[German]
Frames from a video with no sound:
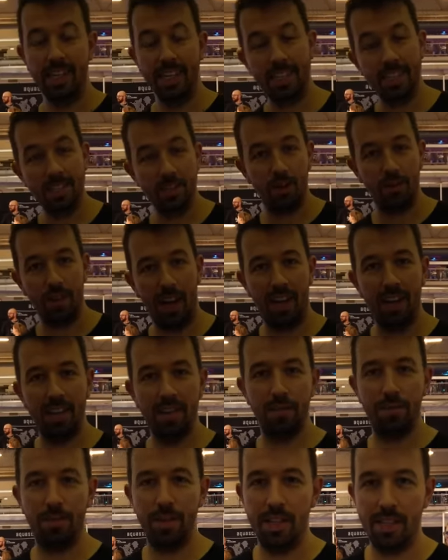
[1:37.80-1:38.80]
Jetzt ist noch
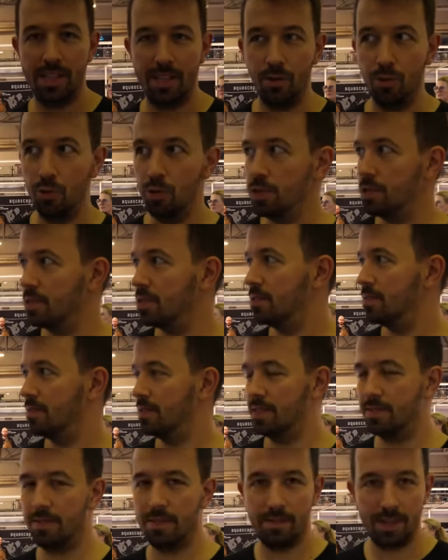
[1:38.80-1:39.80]
relativ wenig los.
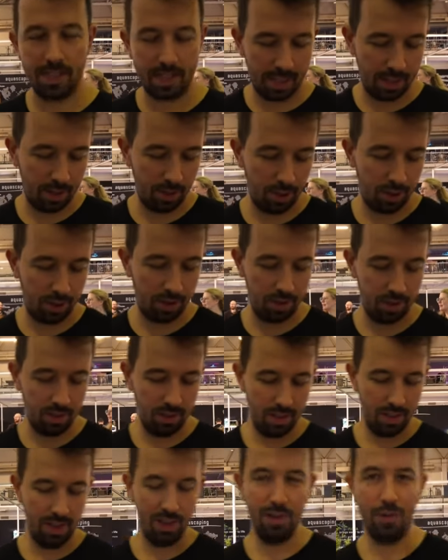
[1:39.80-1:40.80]
Es ist ja noch
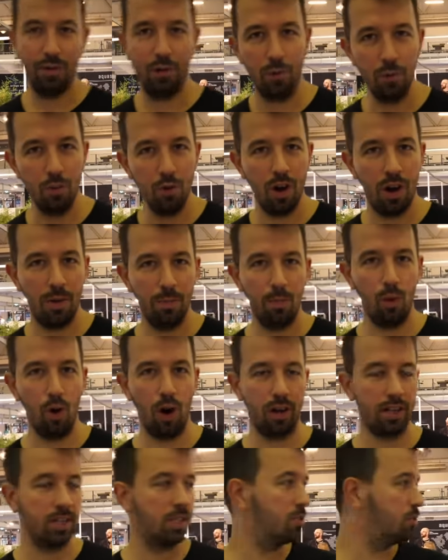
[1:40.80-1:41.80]
früh am
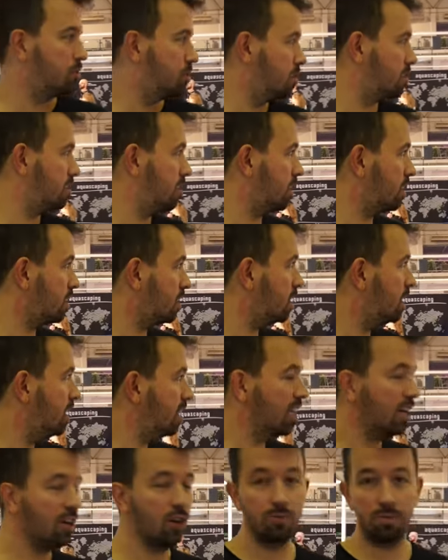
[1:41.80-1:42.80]
Morgen sozusagen.
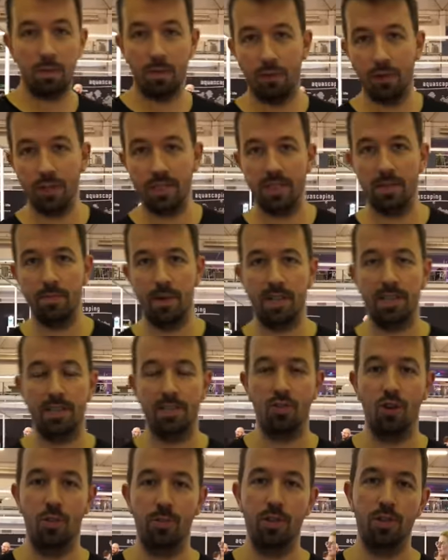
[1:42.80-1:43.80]
Und bevor jetzt die Massen
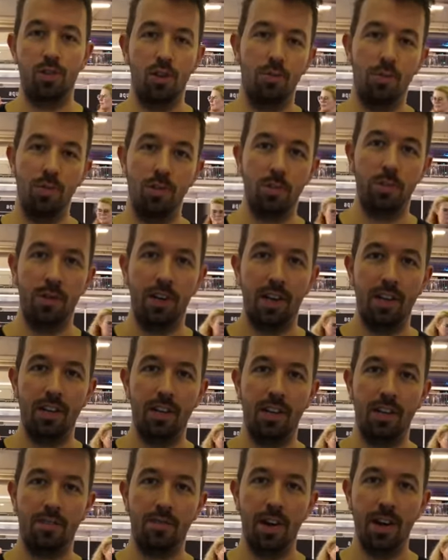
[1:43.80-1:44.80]
kommen, schauen wir uns mal alle
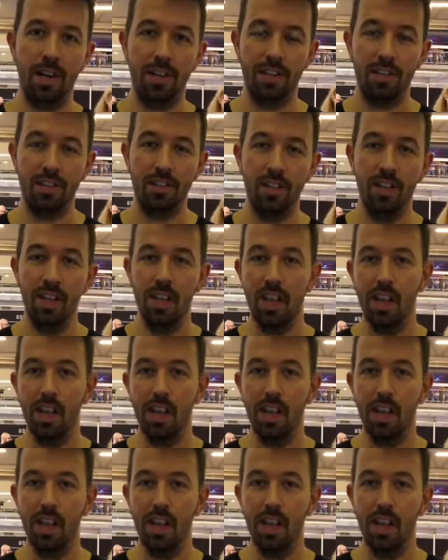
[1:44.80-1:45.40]
Aquarien an.